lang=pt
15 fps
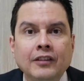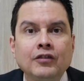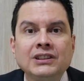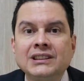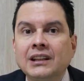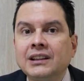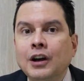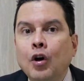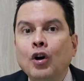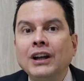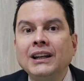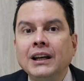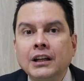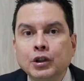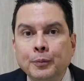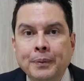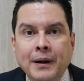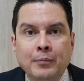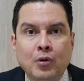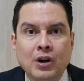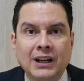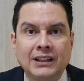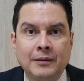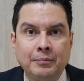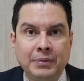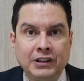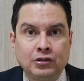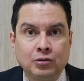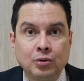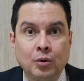que você está olhando para a boca da
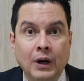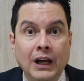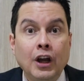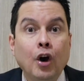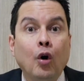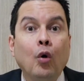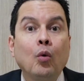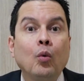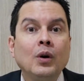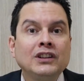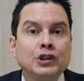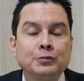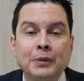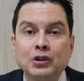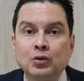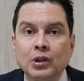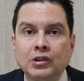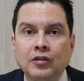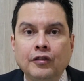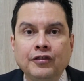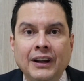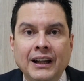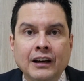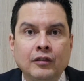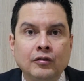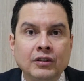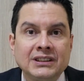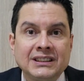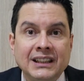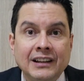pessoa. Ou quando as pessoas vão falar com
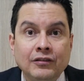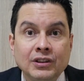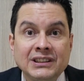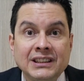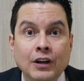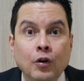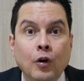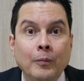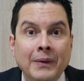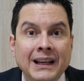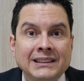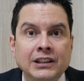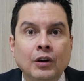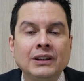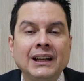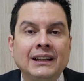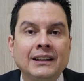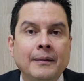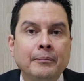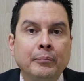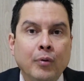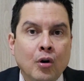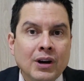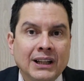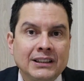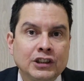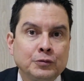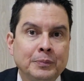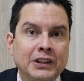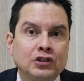você, você começa a olhar na boca
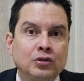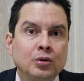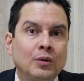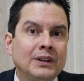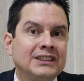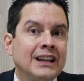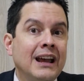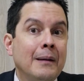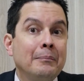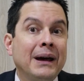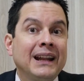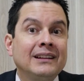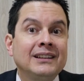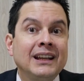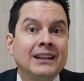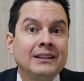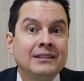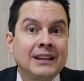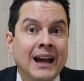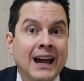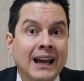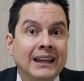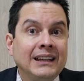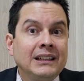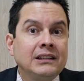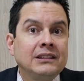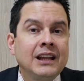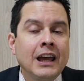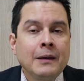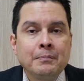das pessoas para tentar
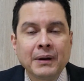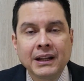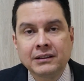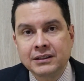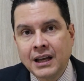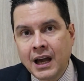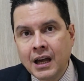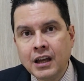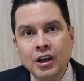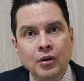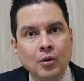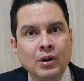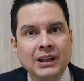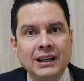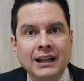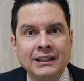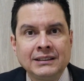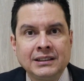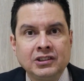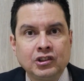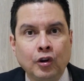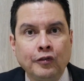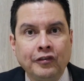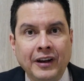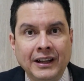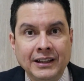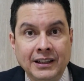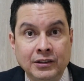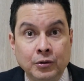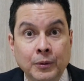interpretar o que elas estão
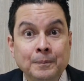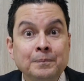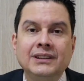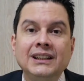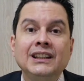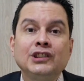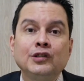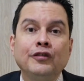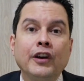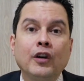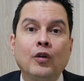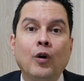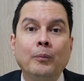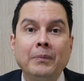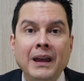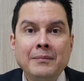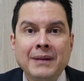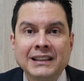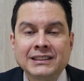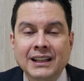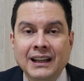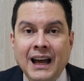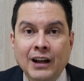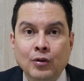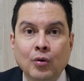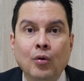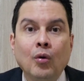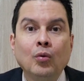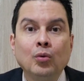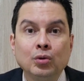falando. E isso ficou bem mais claro
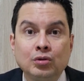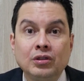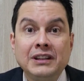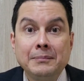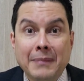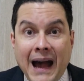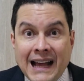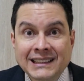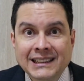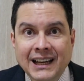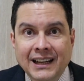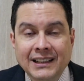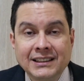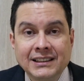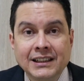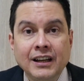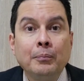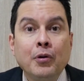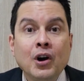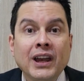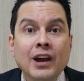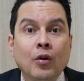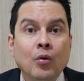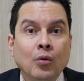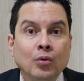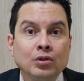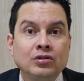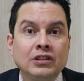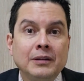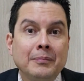com o uso de máscaras, porque com o
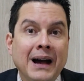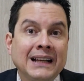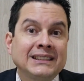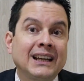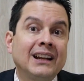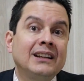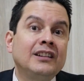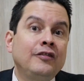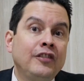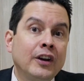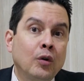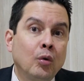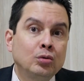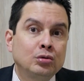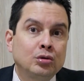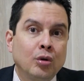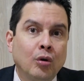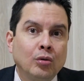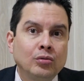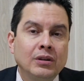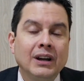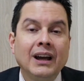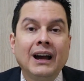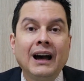uso de máscara dificultou